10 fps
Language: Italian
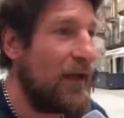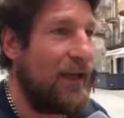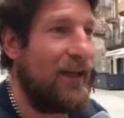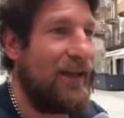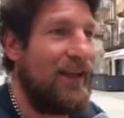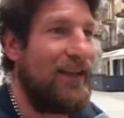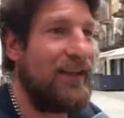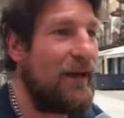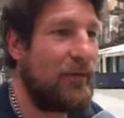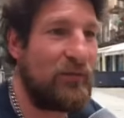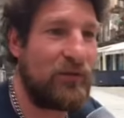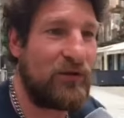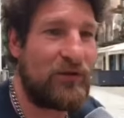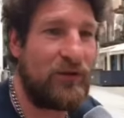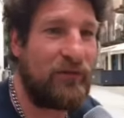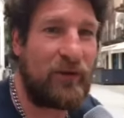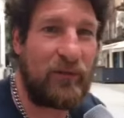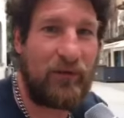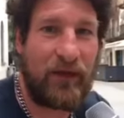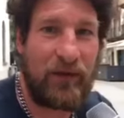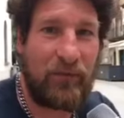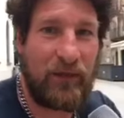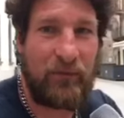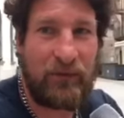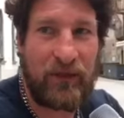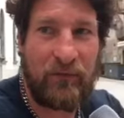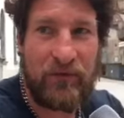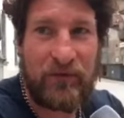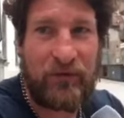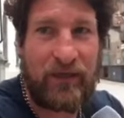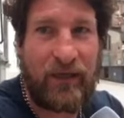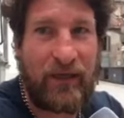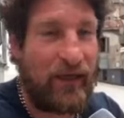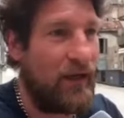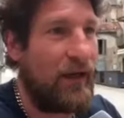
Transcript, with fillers: e li dava piuttosto di far provare quella brutta emozione a,